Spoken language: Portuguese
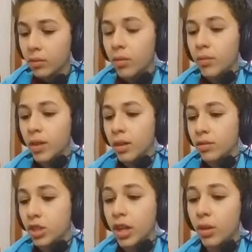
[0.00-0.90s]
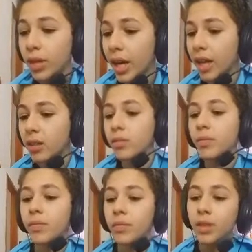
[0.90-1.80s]
Vamos ver. Eu girei o dado.
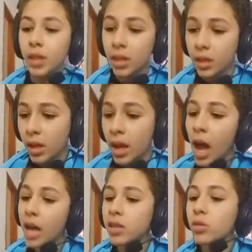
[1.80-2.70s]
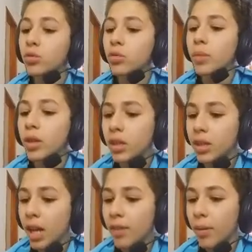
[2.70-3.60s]
Aí o número que
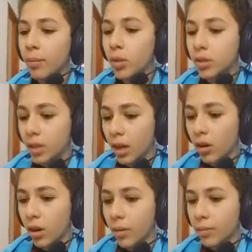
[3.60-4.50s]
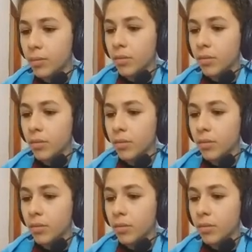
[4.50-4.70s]
der ele vai me mostrar, ó.